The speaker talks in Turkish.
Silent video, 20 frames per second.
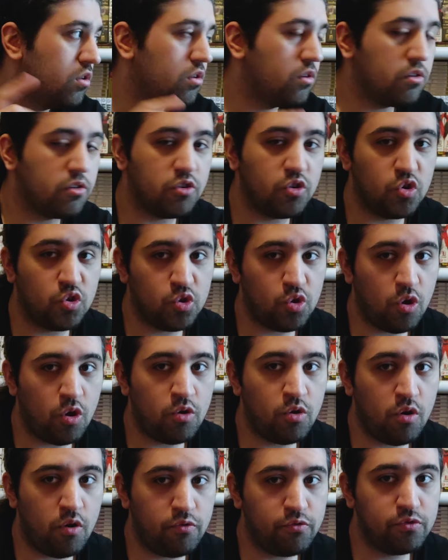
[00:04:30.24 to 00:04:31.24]
The
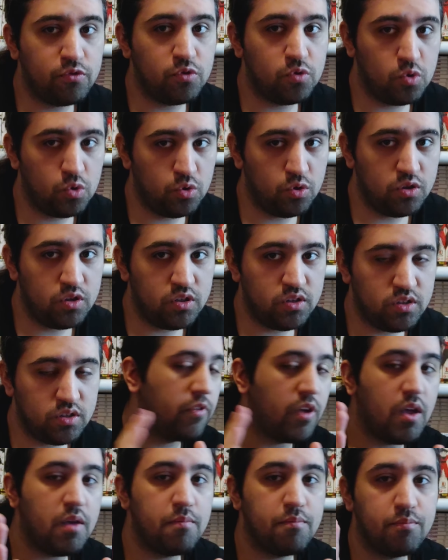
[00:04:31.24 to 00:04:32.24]
Return of Cooler
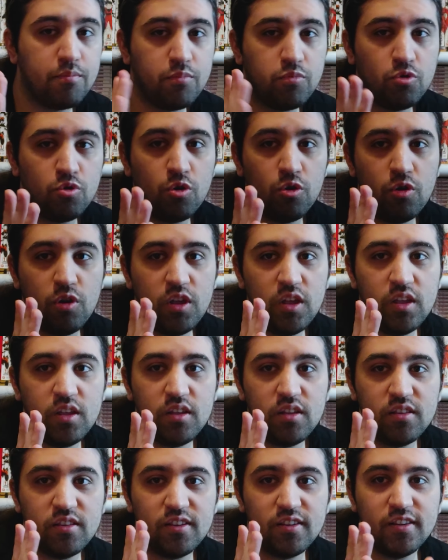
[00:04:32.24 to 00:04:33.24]
ve
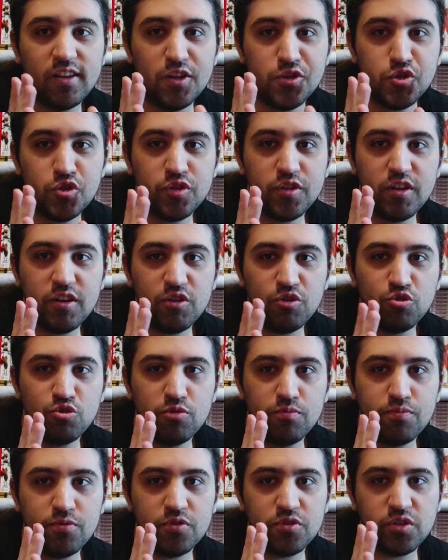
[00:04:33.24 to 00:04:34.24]
Broly The Legendary
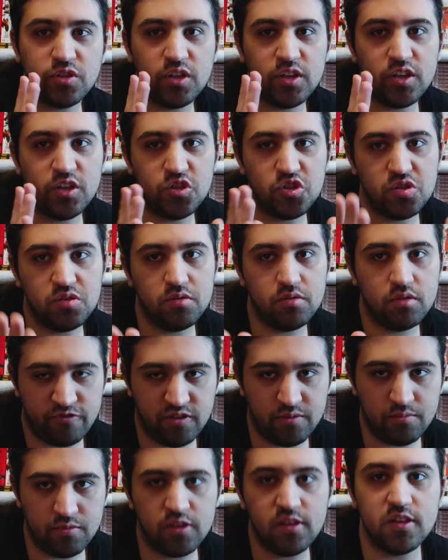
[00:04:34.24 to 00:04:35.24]
Super Saiyajin
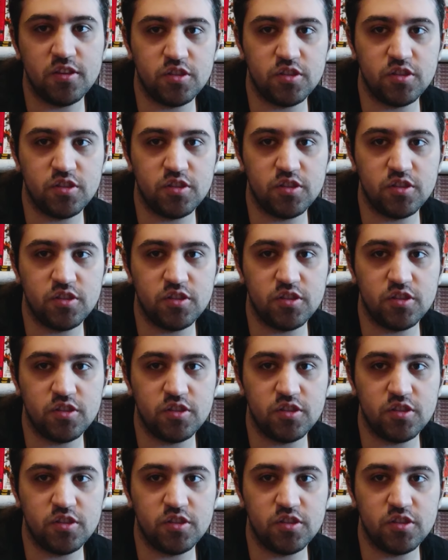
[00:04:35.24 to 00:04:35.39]
filmini